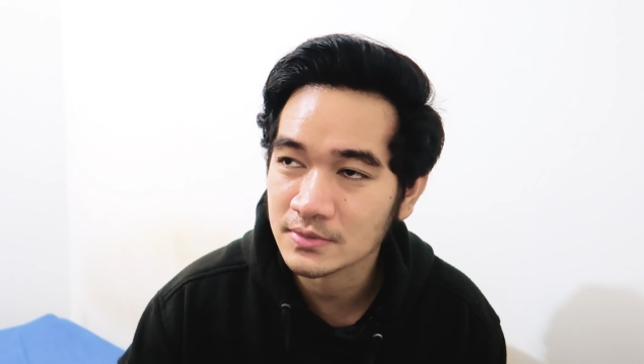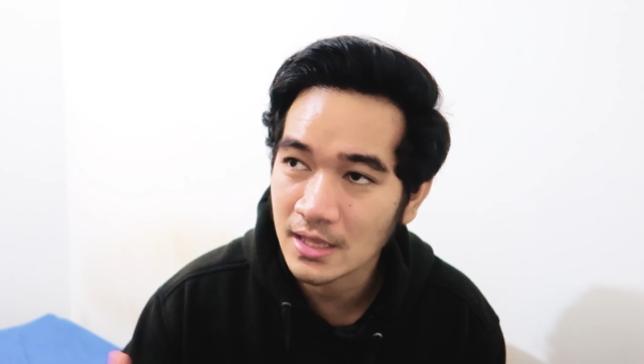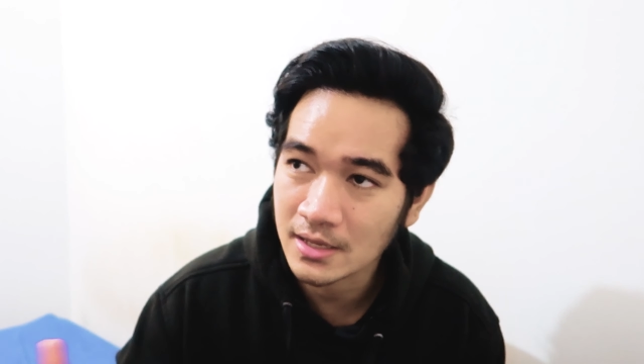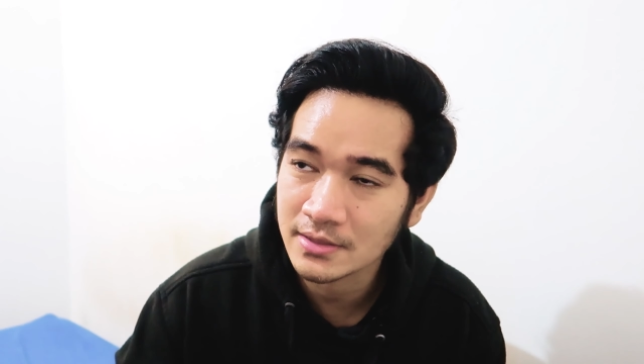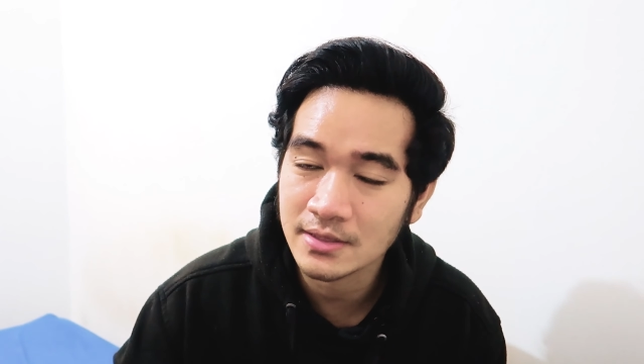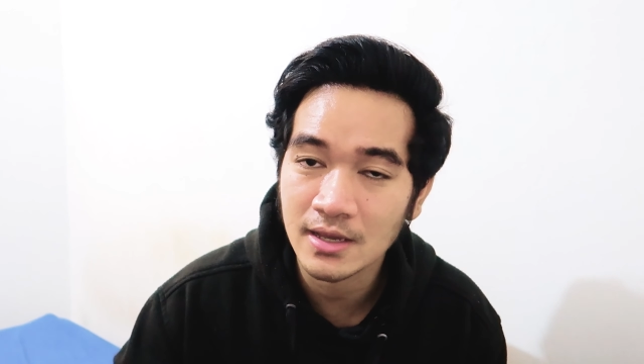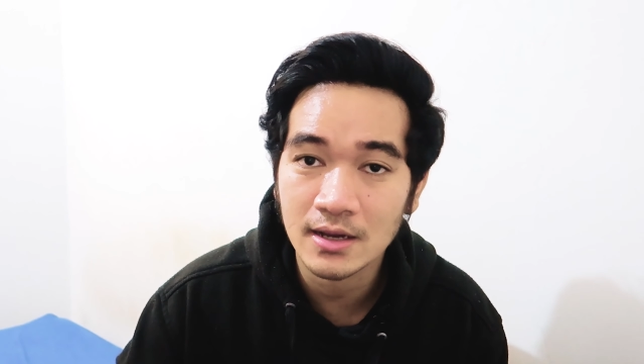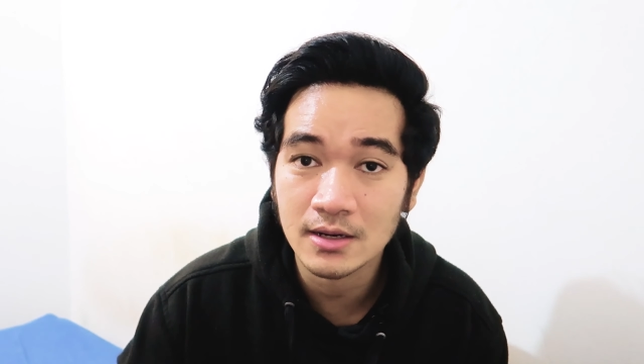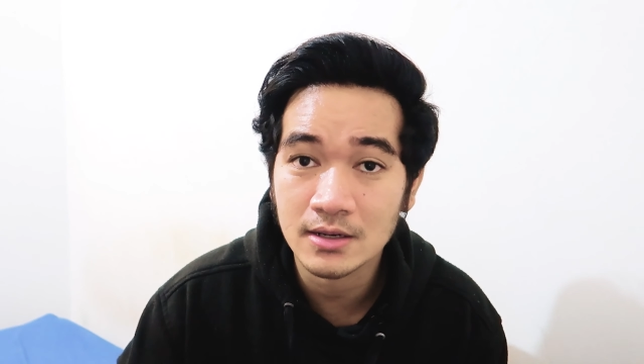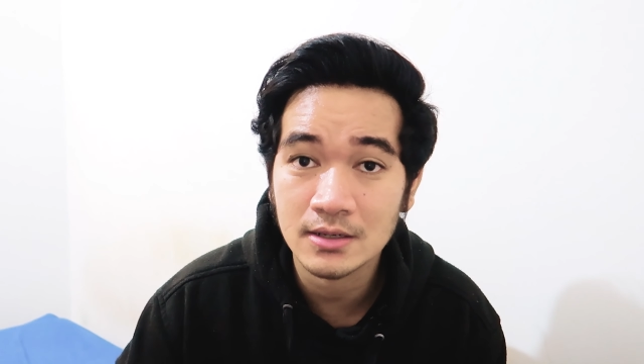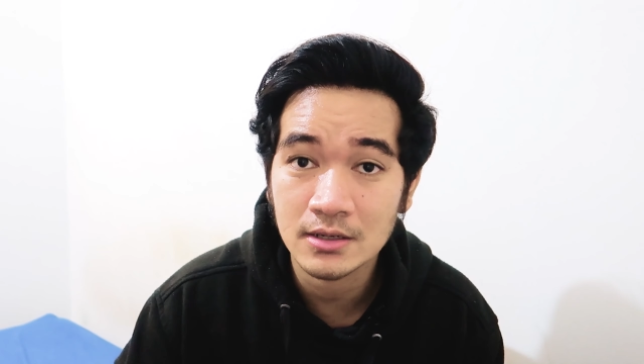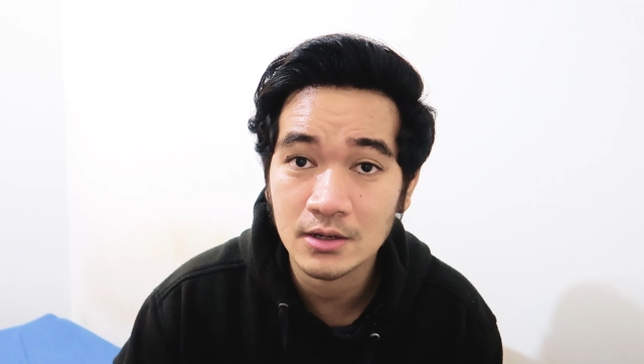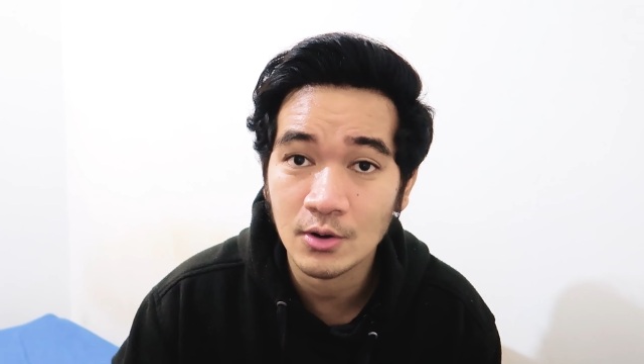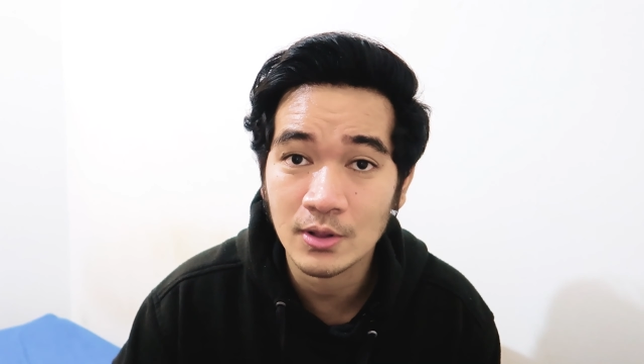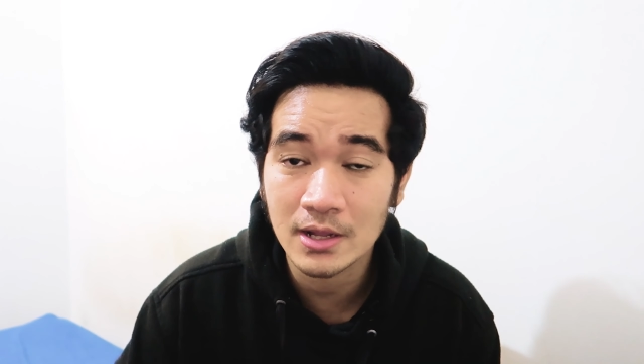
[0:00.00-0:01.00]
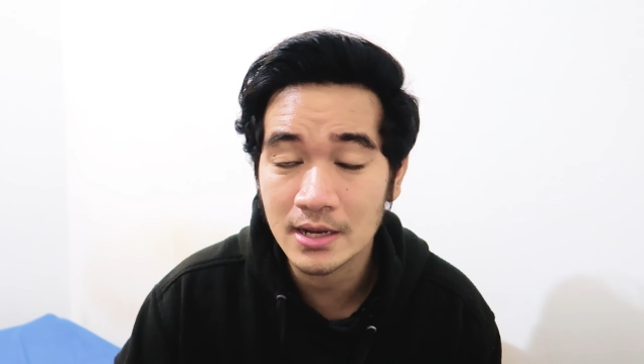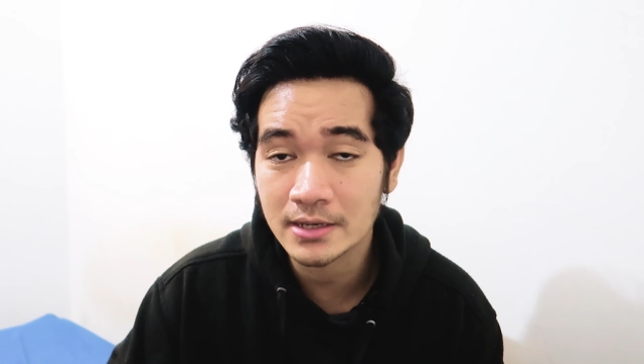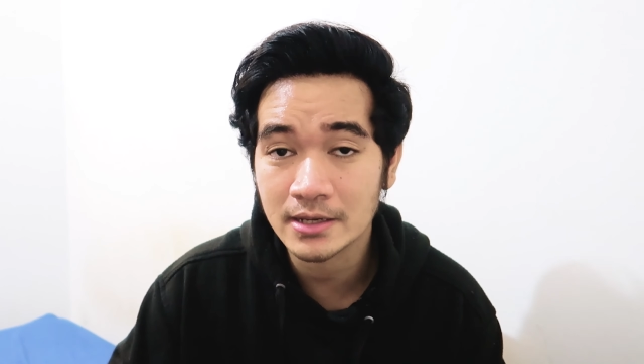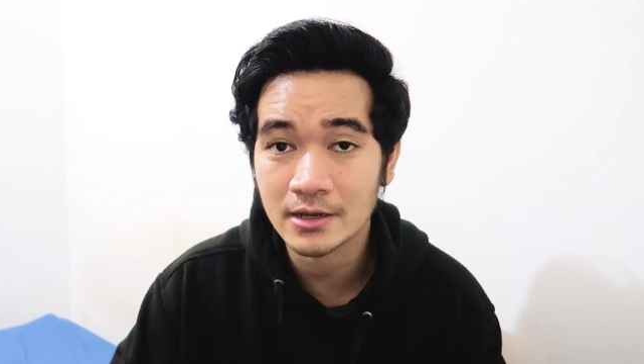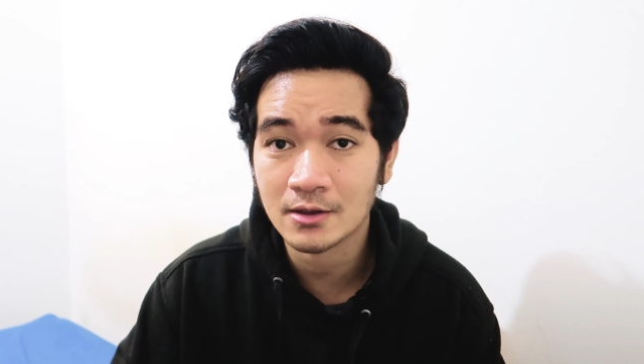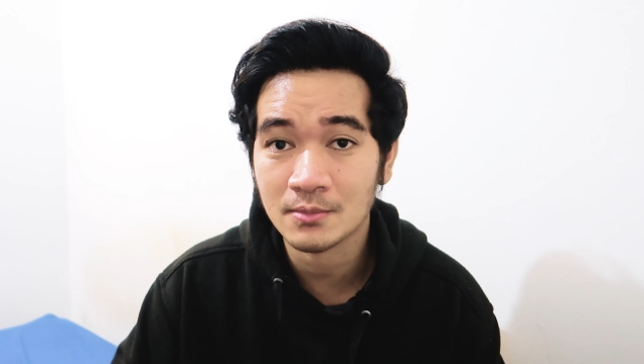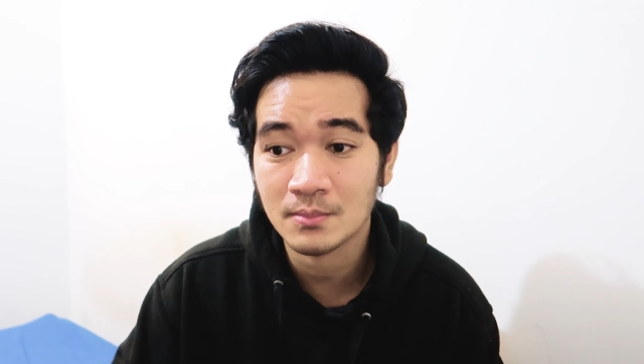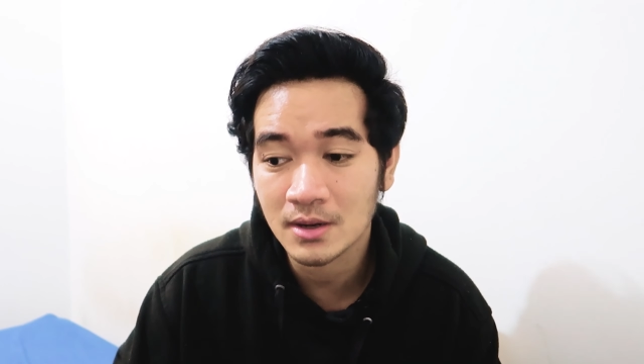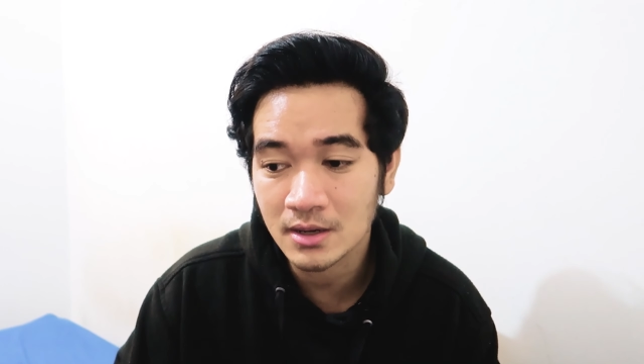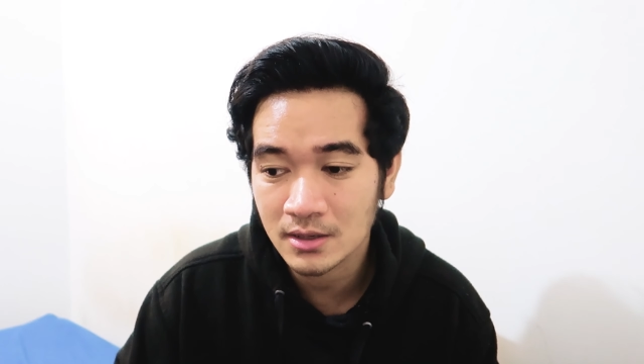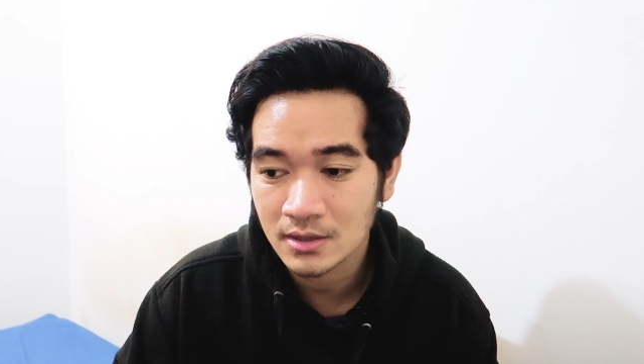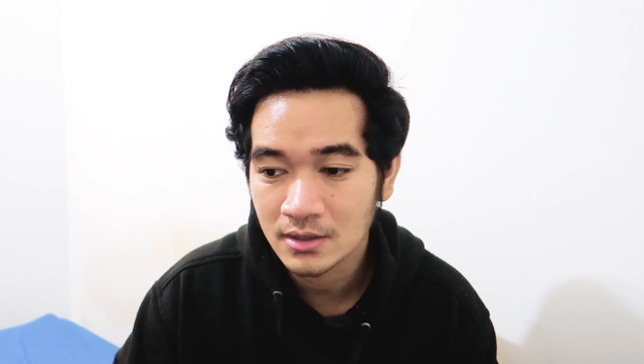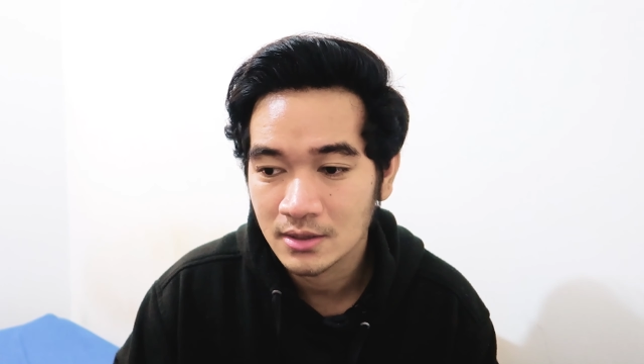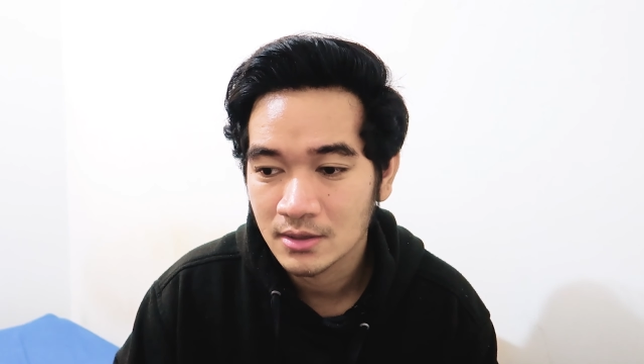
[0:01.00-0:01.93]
tanya ke orang yang emang